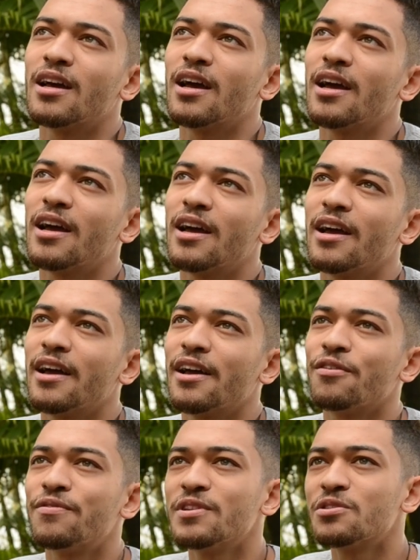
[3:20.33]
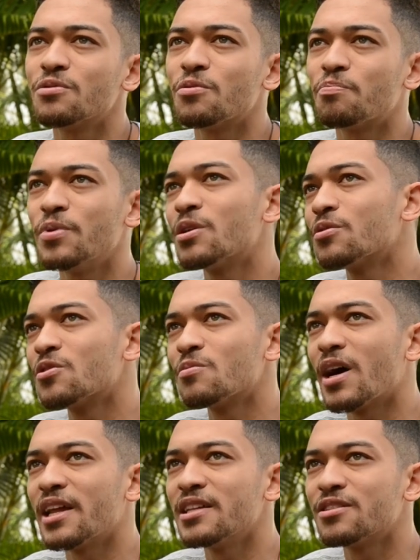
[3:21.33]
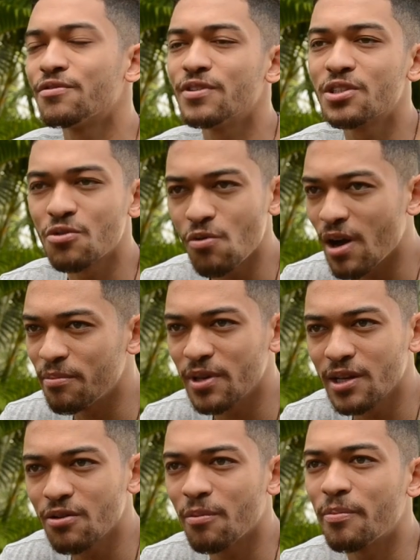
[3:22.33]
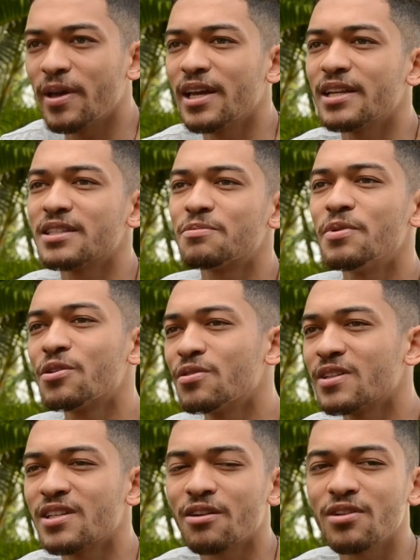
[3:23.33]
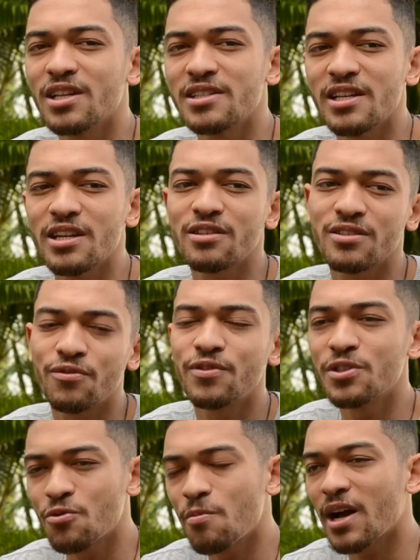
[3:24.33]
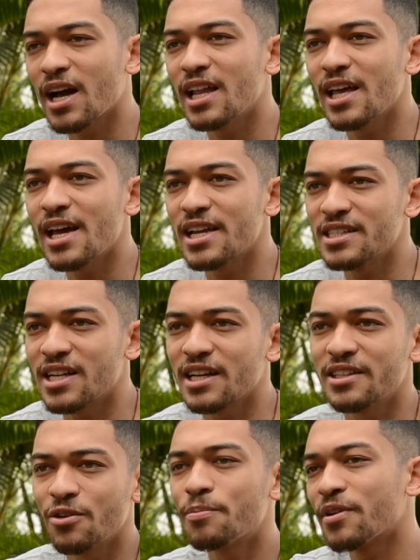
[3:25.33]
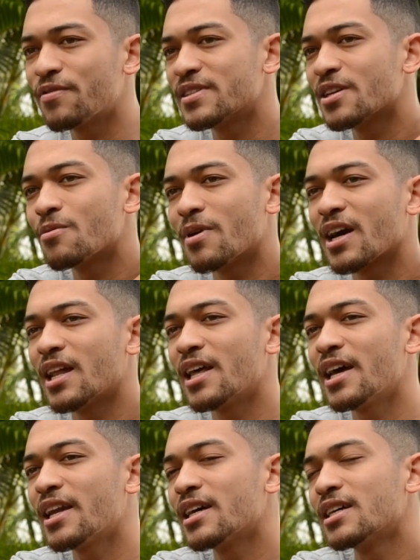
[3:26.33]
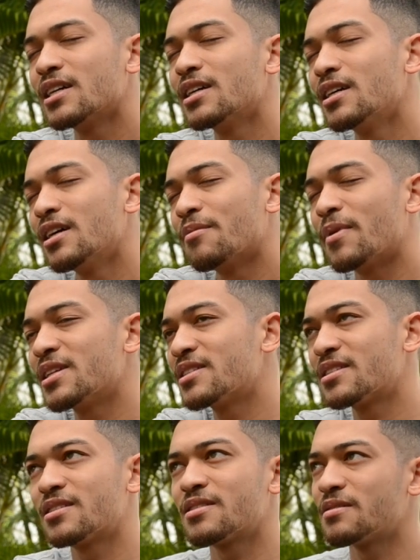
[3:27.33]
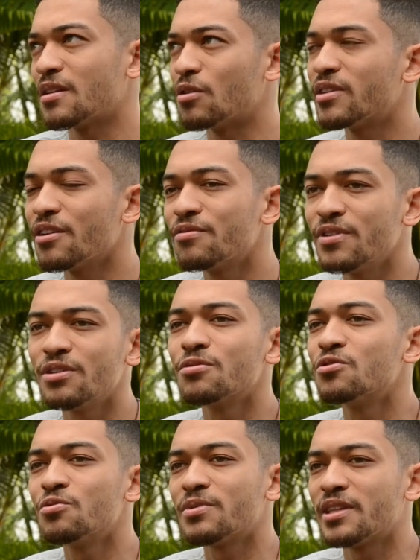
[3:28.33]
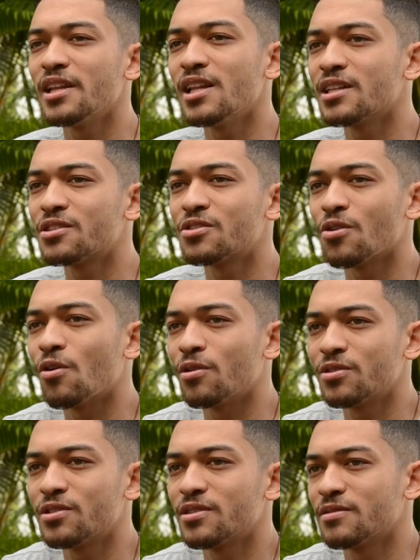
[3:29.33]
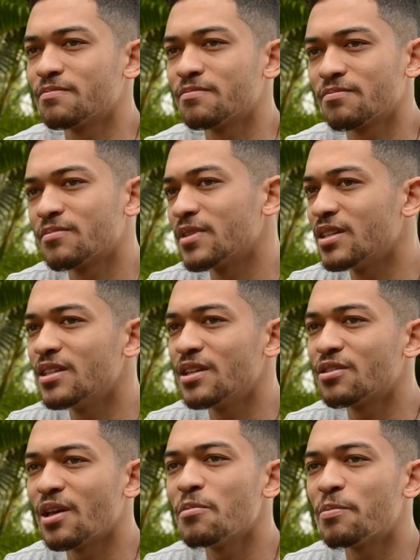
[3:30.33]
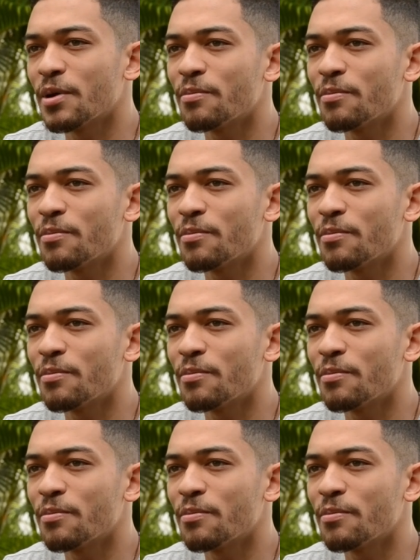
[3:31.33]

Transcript: É, eu fiz o Pico dos Marins, eu fiz com um amigo apenas. Pico das Agulhas Negras, eu fiz com uma galera já, que deu para fazer com uma galera. Mas eu tenho vindo de trilhas solos. E então, eu tenho me